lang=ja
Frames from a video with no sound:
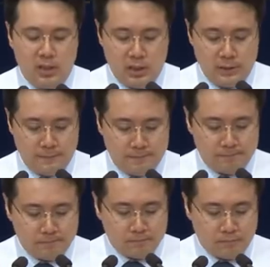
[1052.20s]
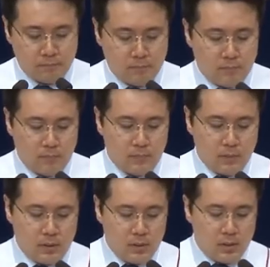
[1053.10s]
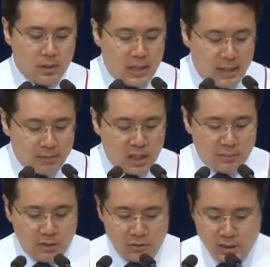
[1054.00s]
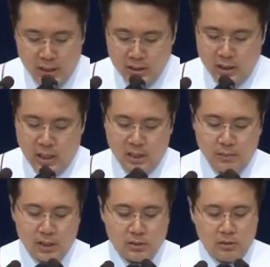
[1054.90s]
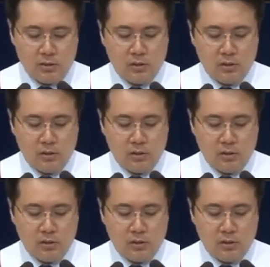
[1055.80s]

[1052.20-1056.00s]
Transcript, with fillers: 一本の魚類の木が子孫万代自分の子孫に